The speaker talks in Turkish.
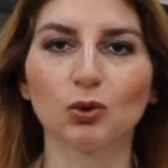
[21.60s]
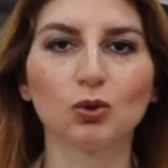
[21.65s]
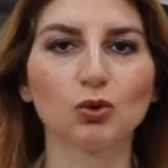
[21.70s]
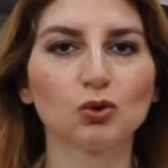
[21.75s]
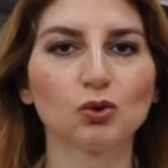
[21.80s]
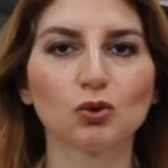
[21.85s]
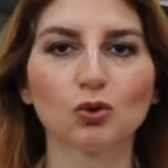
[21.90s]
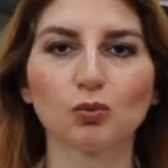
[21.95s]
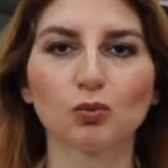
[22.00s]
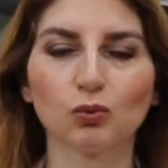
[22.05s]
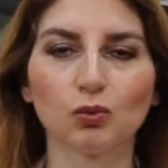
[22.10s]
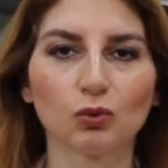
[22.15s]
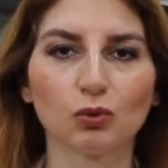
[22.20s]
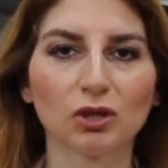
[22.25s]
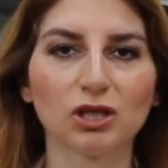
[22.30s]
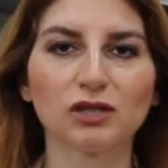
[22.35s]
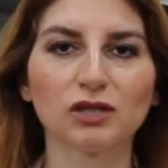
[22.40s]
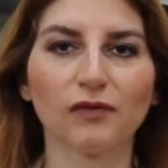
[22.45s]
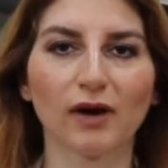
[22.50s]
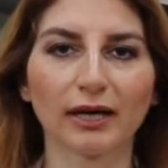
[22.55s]
küçük, büyük
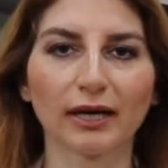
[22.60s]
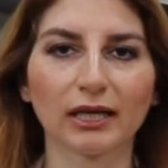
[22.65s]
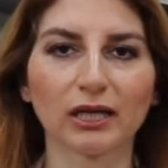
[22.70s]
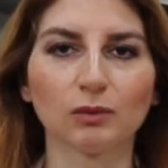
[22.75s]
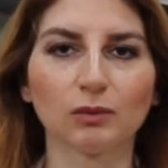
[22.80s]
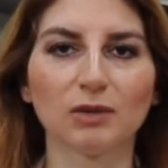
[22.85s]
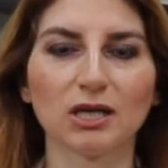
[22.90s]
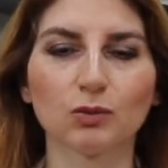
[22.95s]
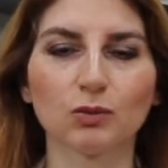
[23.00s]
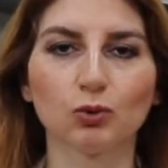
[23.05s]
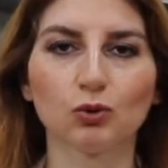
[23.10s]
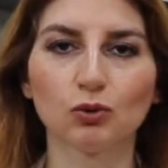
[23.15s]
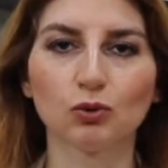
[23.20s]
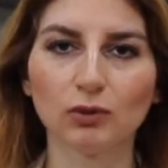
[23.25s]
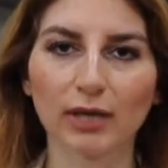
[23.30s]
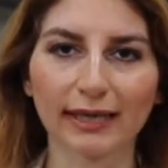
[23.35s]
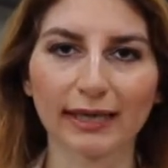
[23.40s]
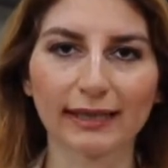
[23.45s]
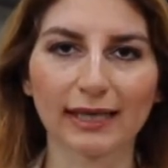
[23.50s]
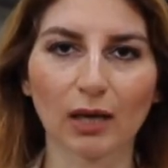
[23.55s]
hiç fark etmez bütün
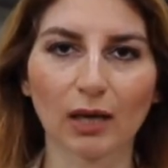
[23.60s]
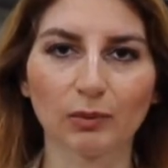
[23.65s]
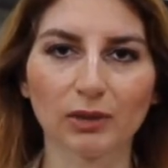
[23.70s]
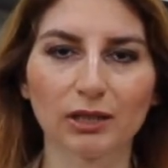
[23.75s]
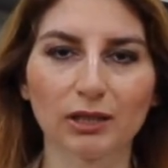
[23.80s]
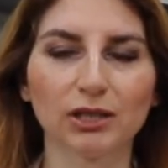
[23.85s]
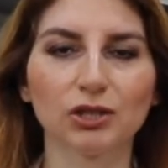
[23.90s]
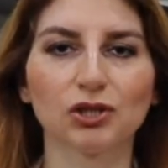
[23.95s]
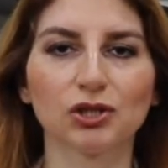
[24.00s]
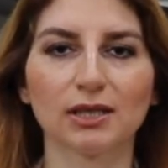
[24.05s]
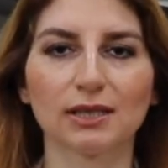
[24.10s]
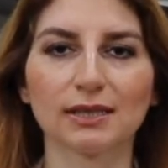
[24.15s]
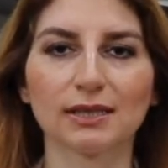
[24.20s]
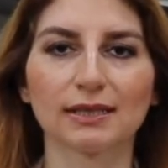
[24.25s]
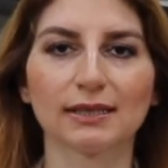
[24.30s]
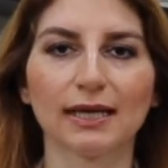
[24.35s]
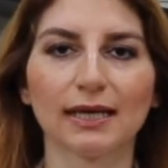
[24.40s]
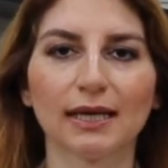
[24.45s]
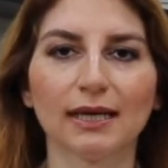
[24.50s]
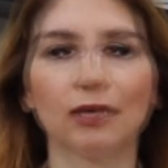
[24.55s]
eklemlerin
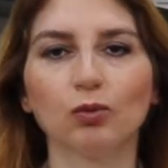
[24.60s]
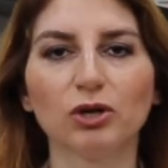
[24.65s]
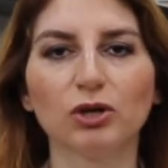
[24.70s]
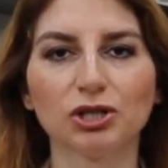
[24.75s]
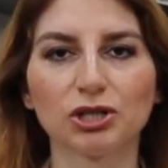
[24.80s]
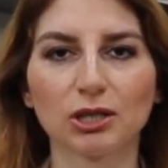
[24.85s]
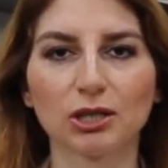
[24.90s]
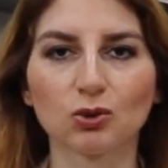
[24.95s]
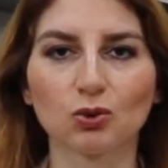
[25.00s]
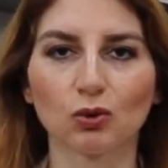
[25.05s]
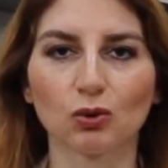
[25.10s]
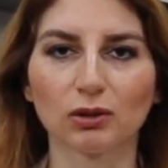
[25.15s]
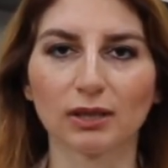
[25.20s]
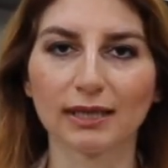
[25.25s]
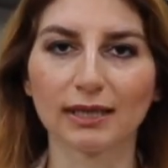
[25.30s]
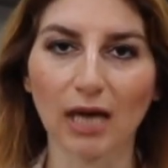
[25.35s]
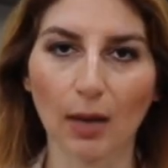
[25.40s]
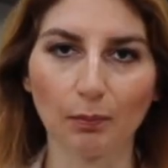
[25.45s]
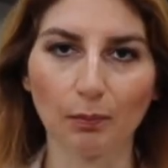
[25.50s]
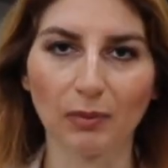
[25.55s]
içerisine bu enjeksiyonları
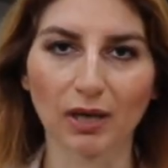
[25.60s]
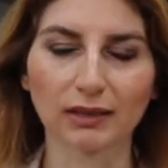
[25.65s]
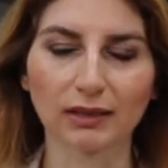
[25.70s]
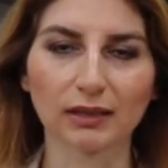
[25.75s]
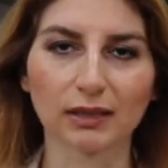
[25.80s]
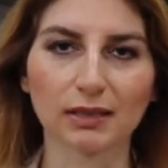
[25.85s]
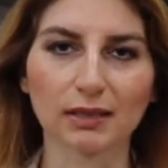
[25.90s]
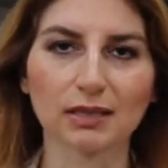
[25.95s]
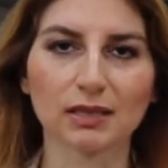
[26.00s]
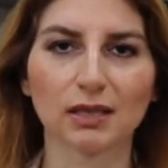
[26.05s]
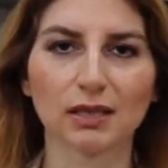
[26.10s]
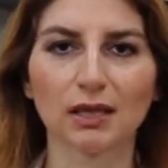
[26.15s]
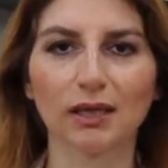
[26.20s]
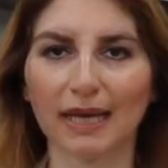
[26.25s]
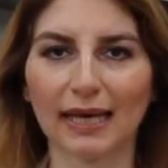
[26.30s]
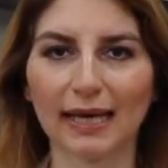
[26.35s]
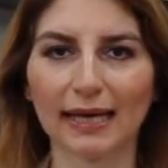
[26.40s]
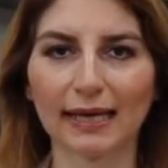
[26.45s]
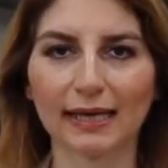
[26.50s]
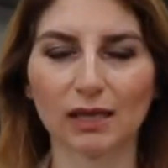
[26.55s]
yapmaktayız.
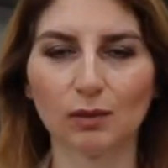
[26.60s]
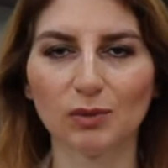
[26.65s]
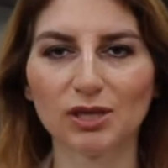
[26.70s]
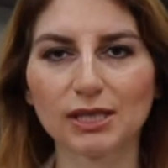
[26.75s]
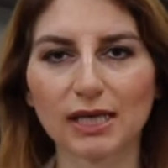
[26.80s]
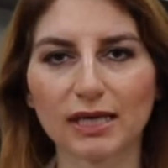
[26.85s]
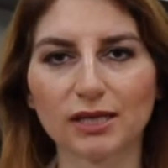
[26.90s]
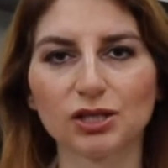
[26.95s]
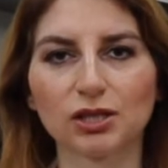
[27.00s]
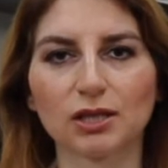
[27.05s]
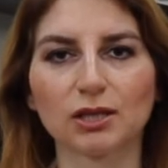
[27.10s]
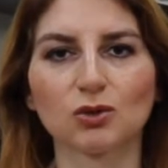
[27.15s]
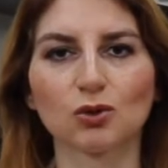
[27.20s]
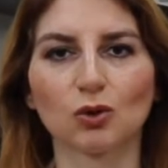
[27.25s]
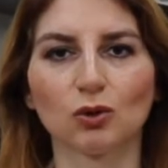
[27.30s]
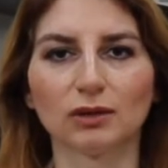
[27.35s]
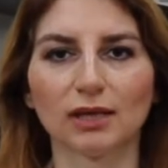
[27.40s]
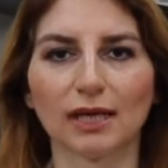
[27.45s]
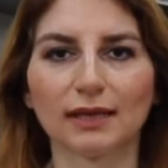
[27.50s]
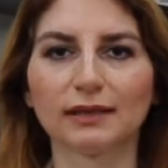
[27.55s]
Eklem içi
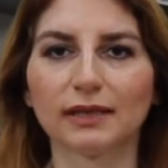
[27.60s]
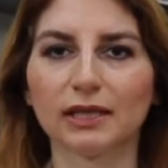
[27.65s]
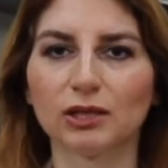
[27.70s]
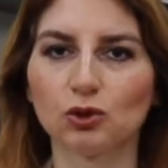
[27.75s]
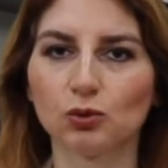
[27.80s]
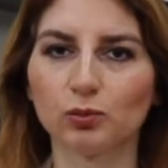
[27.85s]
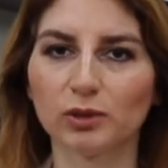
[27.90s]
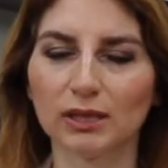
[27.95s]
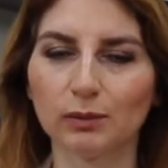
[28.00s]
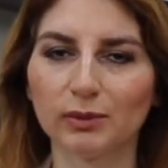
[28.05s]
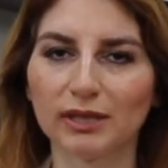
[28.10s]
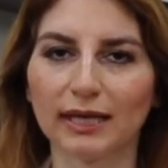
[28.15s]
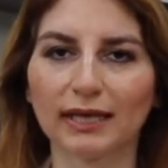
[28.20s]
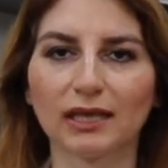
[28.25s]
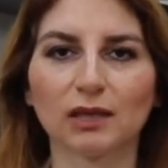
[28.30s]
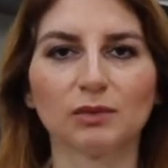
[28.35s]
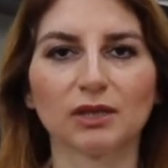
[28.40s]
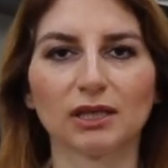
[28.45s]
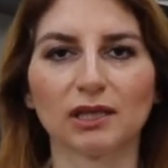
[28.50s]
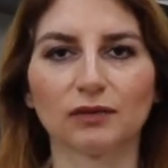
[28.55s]
enjeksiyonlar tecrübeli bir
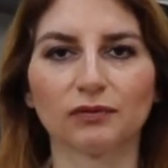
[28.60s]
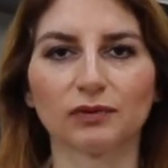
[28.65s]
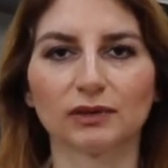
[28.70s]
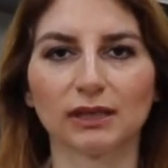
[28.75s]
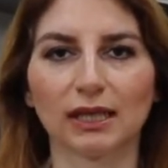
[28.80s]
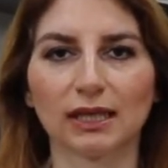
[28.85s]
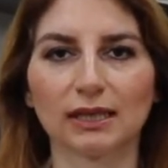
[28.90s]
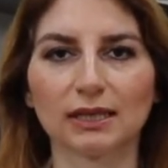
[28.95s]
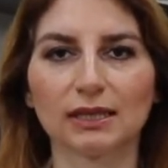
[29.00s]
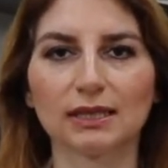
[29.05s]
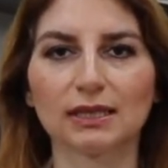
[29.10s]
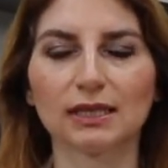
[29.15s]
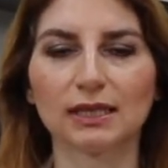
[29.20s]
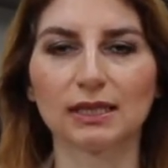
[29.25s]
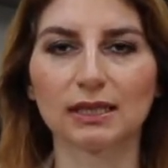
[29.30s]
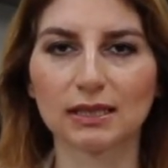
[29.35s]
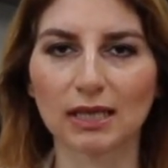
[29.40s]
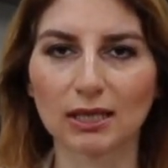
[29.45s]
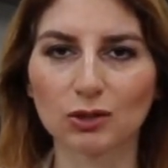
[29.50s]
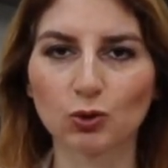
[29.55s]
hekim tarafından
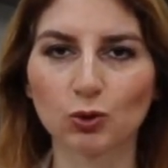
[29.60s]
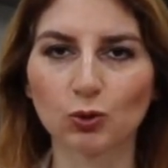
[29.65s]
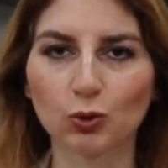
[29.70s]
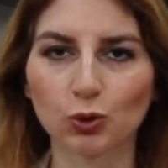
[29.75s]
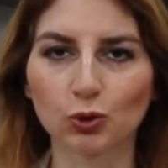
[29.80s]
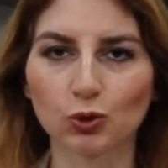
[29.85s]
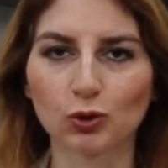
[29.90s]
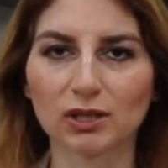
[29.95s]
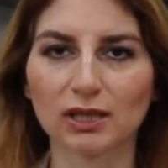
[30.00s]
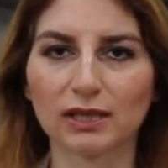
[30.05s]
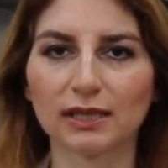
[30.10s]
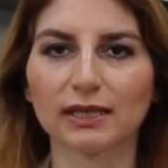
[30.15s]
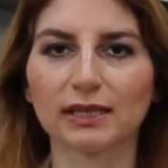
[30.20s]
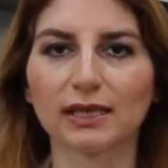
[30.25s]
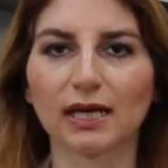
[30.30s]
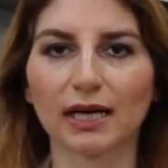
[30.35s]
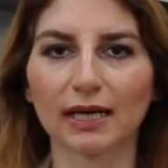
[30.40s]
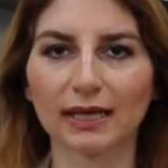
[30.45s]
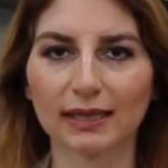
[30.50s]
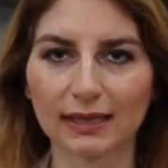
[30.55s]
sterilizasyon koşullarına
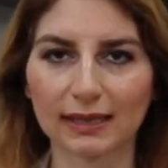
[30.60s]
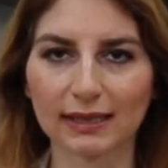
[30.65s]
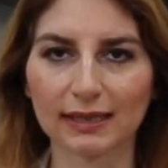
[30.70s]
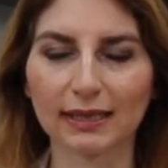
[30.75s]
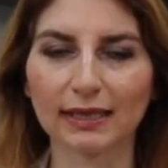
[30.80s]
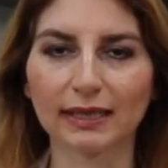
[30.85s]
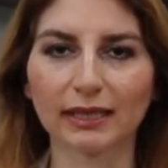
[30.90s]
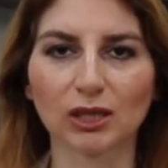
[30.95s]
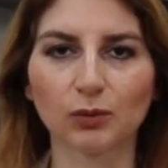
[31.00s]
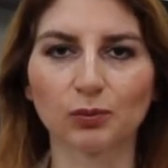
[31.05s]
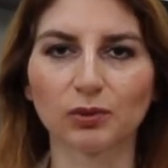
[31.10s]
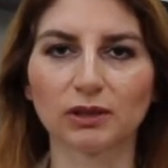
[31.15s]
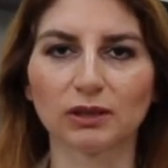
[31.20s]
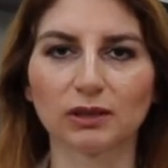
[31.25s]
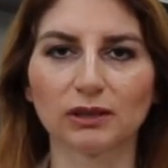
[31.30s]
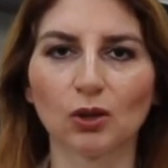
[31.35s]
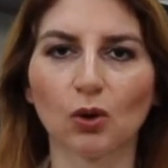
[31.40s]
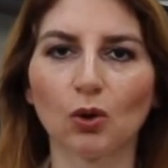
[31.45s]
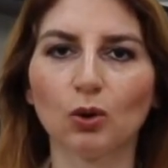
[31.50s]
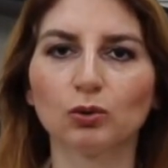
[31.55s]
riayet edilerek
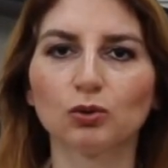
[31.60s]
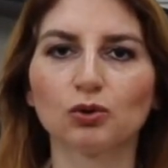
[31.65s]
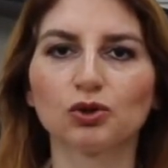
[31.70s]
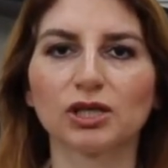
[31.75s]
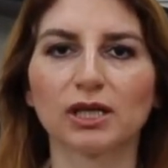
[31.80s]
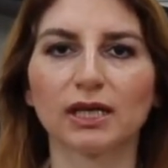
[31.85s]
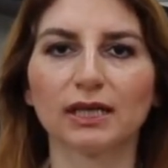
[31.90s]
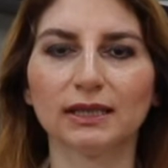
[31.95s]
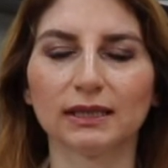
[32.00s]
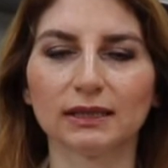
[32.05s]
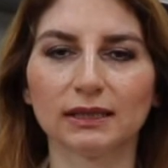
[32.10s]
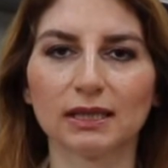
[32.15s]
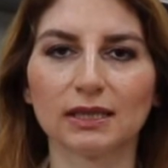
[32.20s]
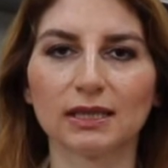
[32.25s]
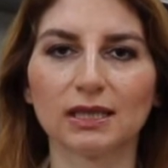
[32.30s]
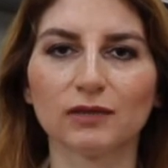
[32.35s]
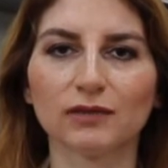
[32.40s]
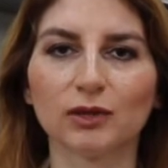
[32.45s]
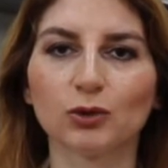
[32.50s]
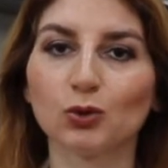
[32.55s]
yapıldığında oldukça yan
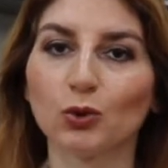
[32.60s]
etkisiz ve